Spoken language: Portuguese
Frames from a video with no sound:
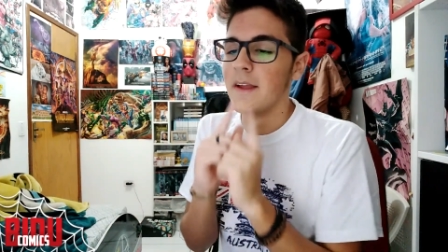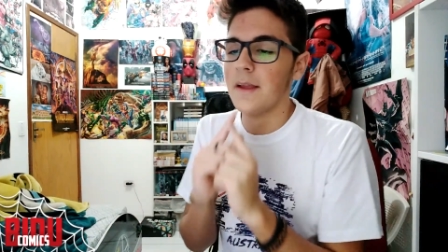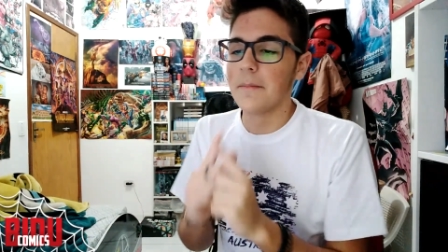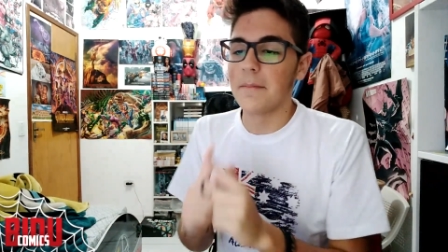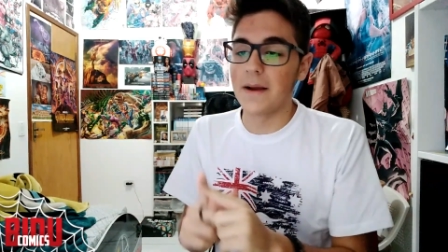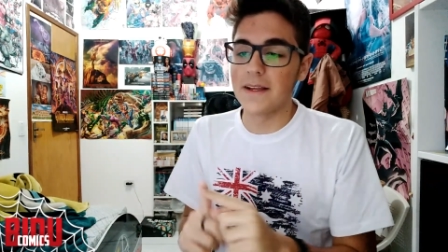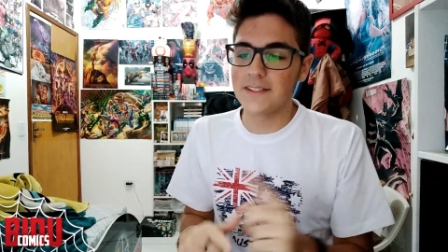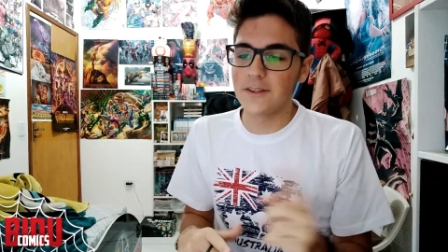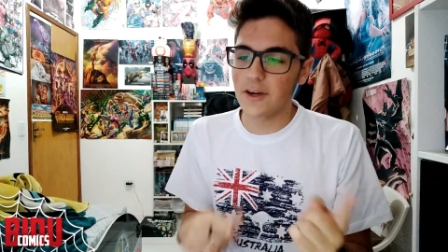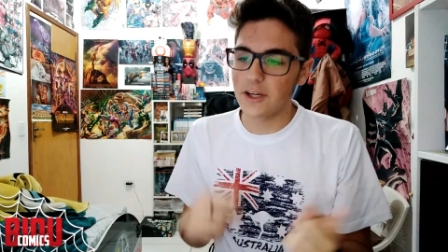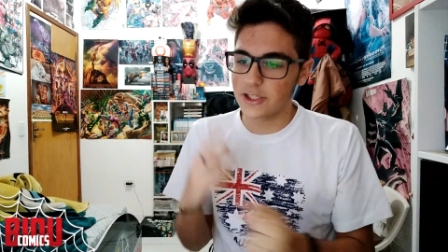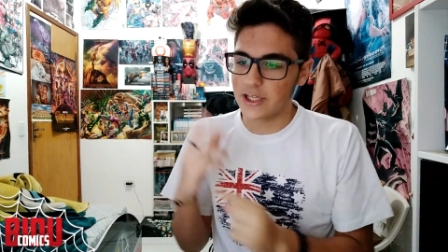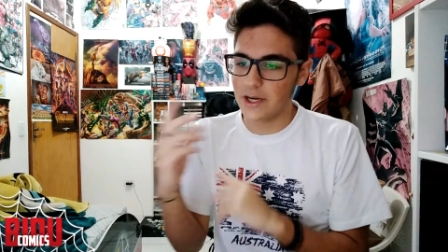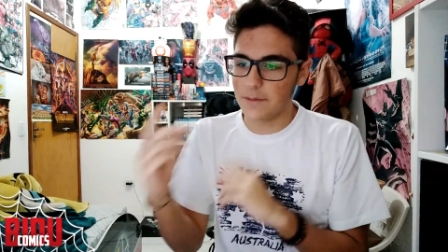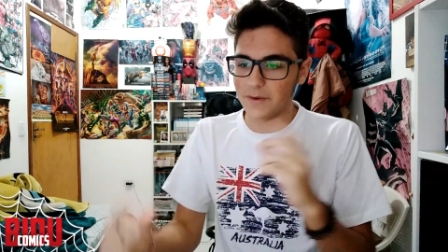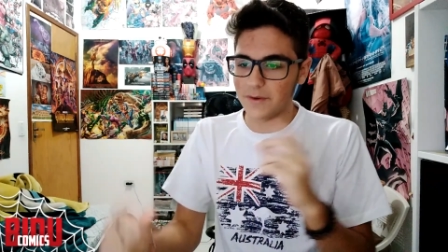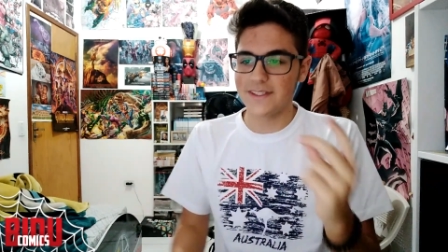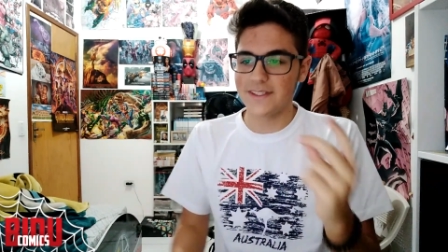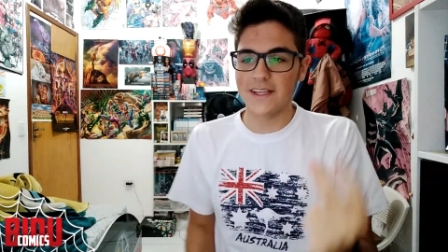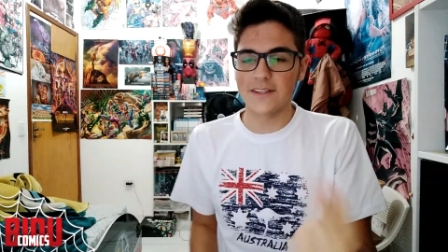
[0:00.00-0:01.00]
Mas eu acho que ele
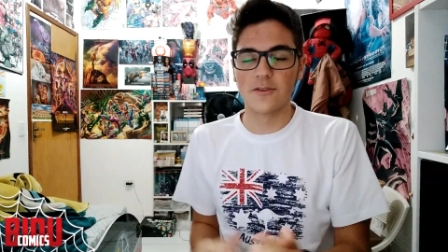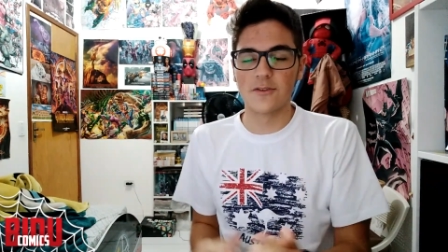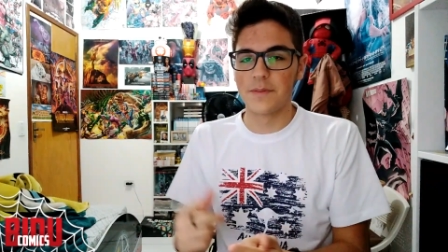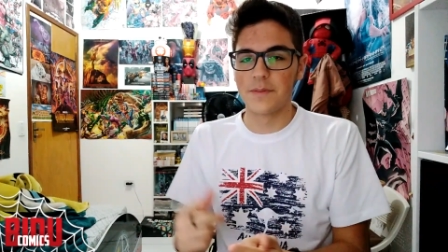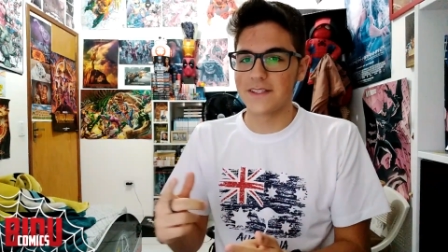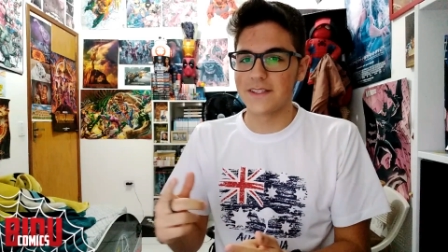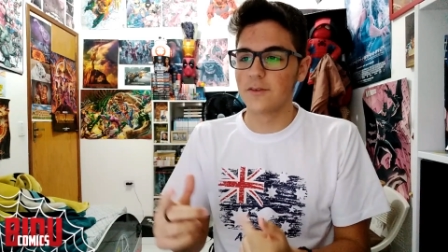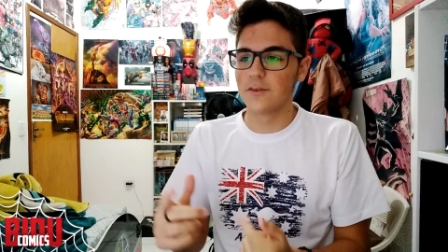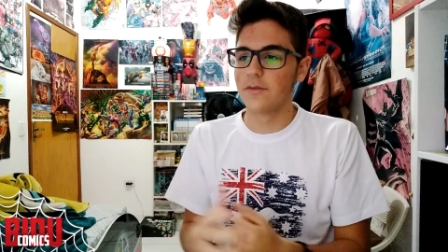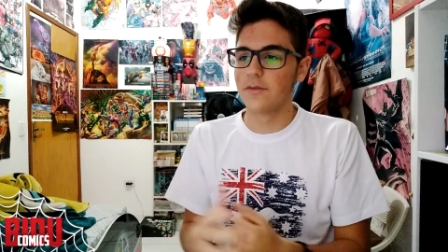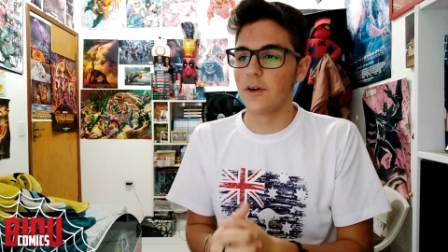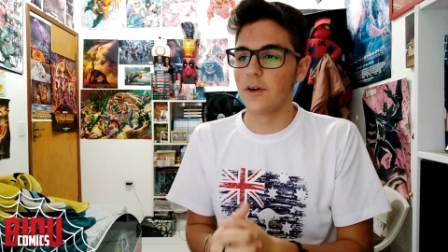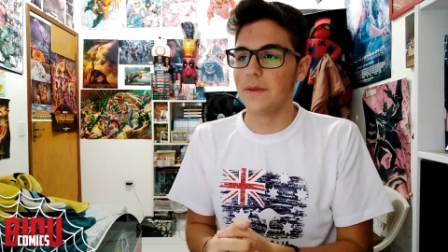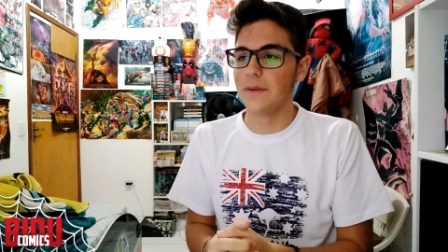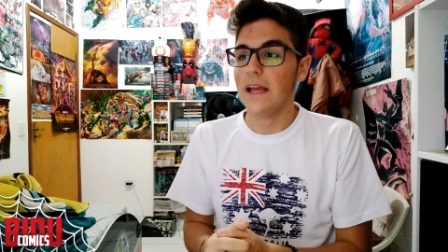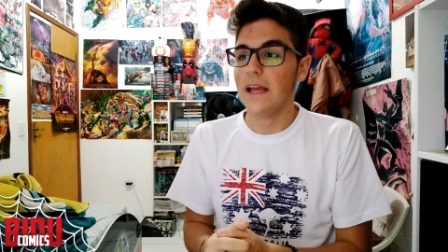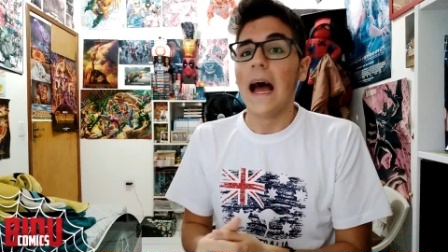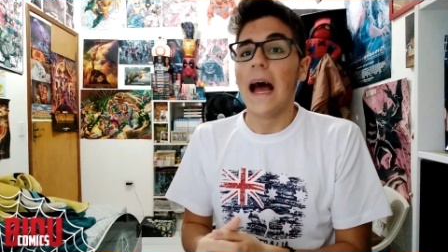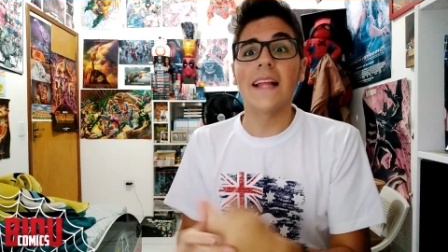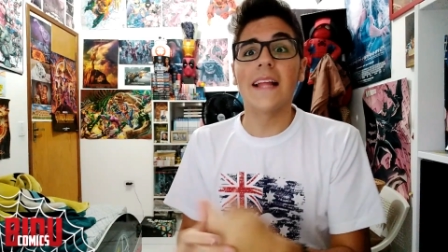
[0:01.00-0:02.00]
pode ser a surpresa do filme.
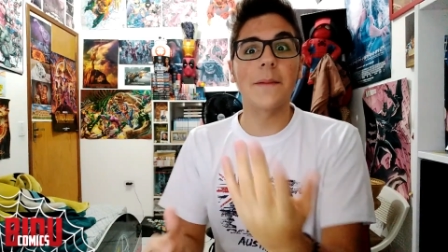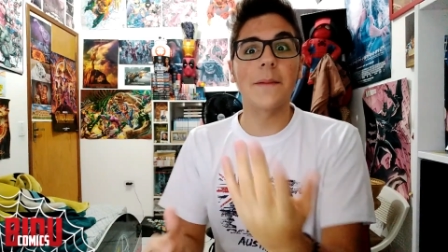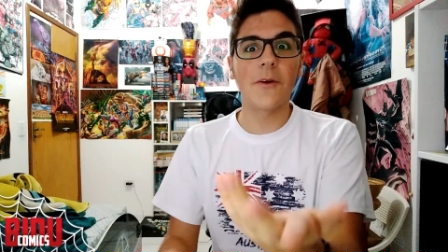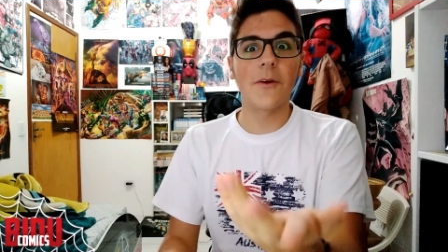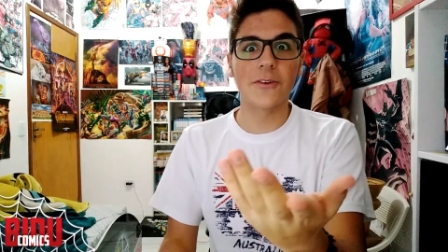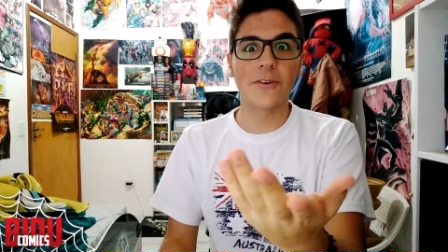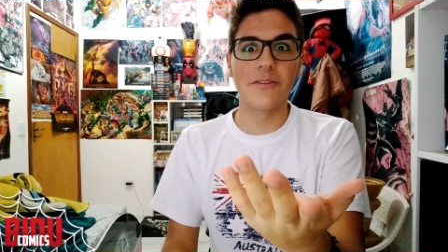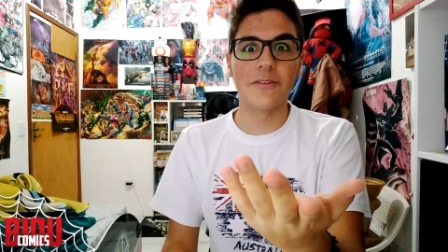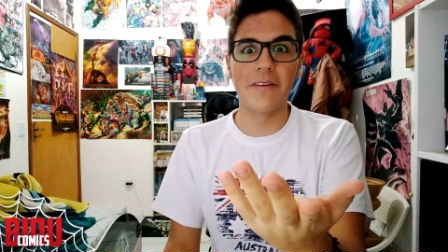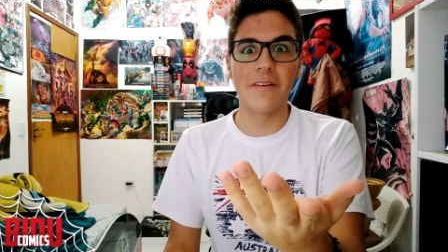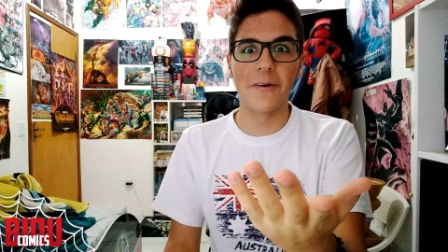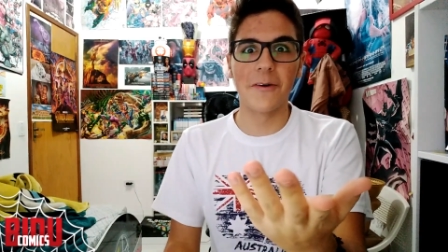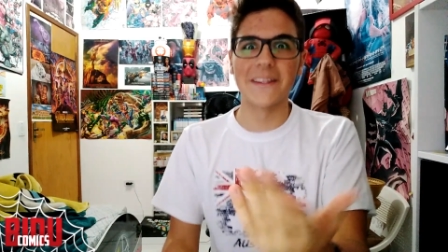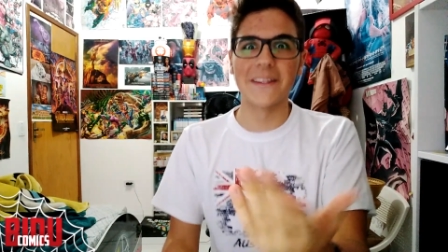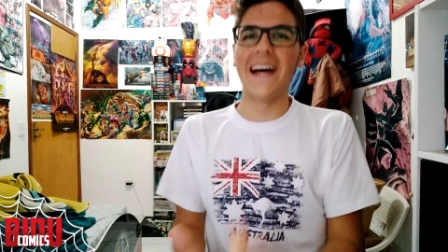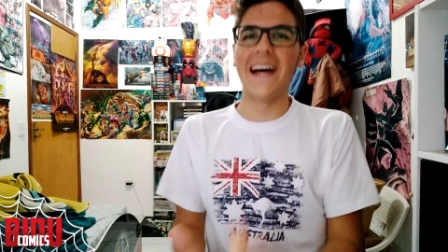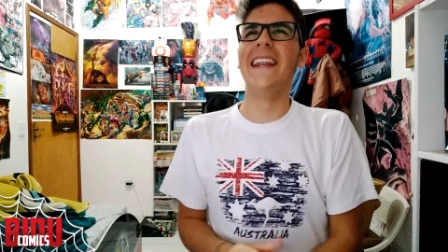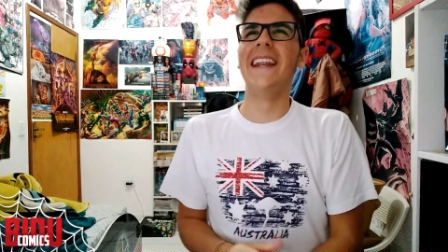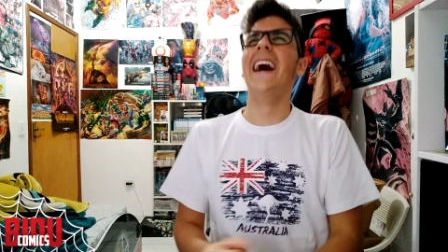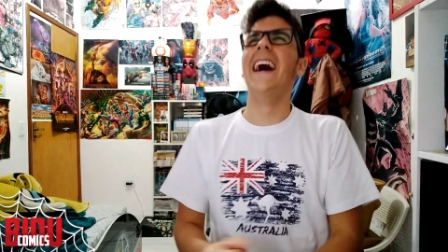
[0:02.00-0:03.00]
Até porque o ator vai
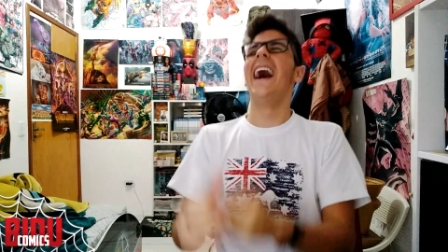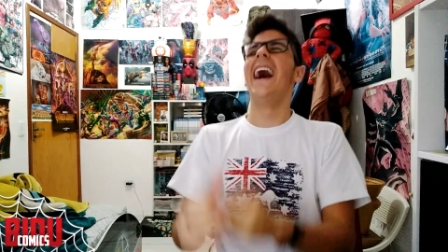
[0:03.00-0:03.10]
voltar, né?